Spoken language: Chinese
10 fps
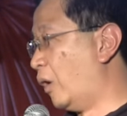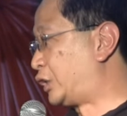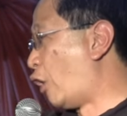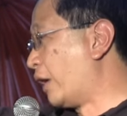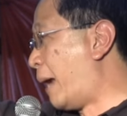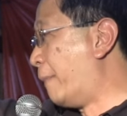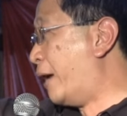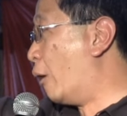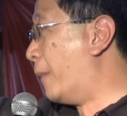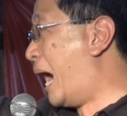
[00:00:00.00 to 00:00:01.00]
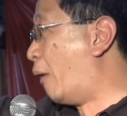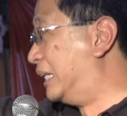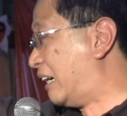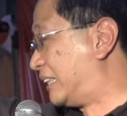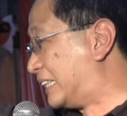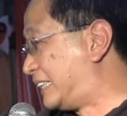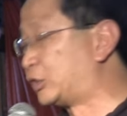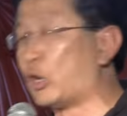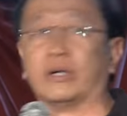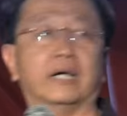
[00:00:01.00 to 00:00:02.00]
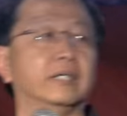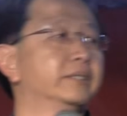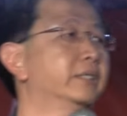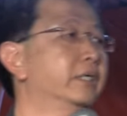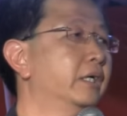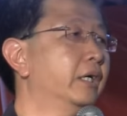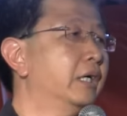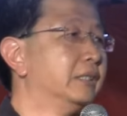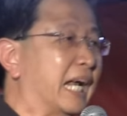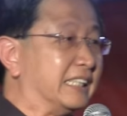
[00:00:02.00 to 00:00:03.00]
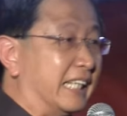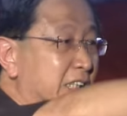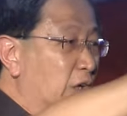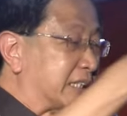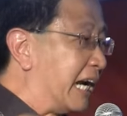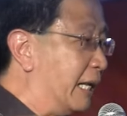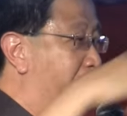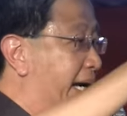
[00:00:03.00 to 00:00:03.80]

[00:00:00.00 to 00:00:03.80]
我从来没有骂回家党这样重的。在行动党